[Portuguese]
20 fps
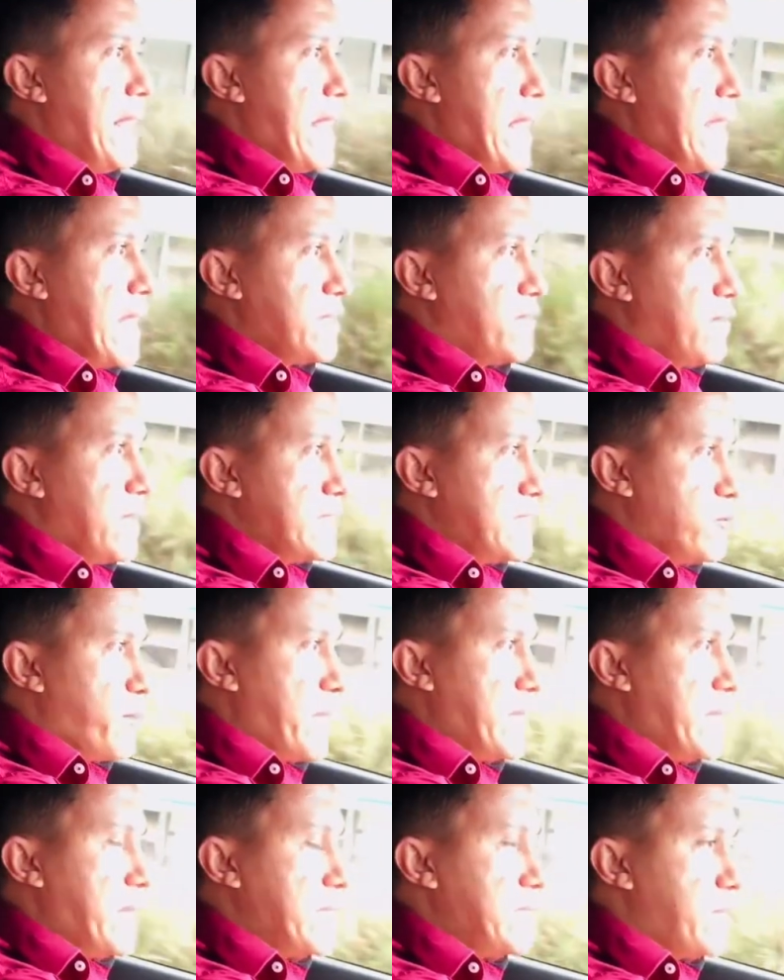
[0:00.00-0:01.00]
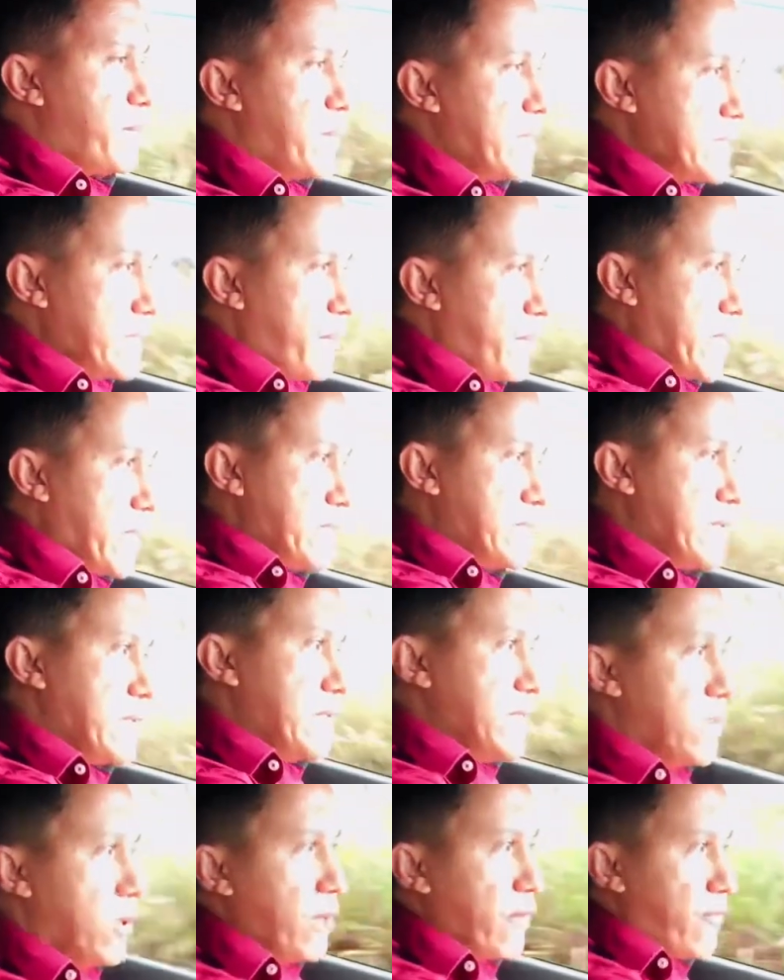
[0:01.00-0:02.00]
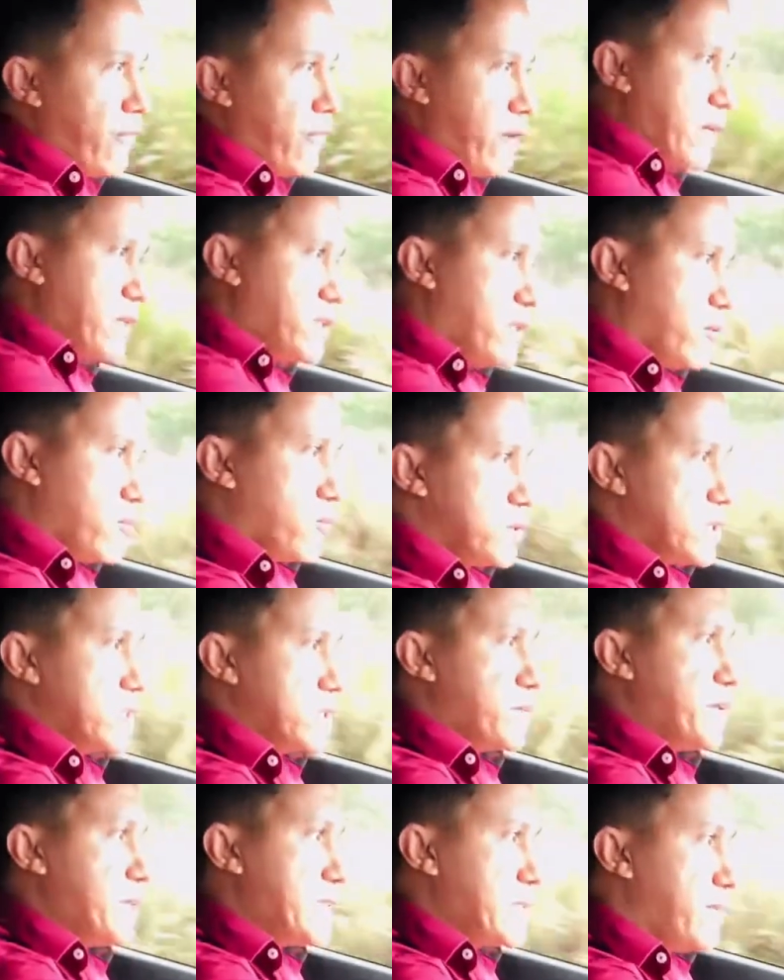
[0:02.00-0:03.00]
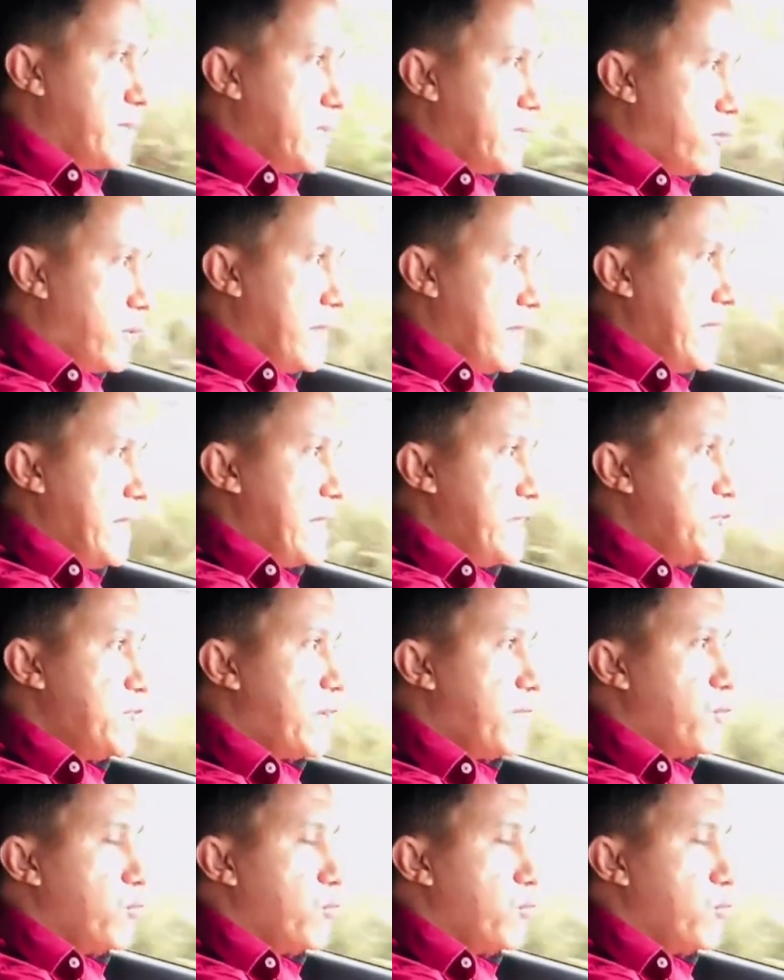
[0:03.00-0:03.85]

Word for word: Às vezes o pedestre aparece ali, não é faixa, como vocês perceberam, e já havia um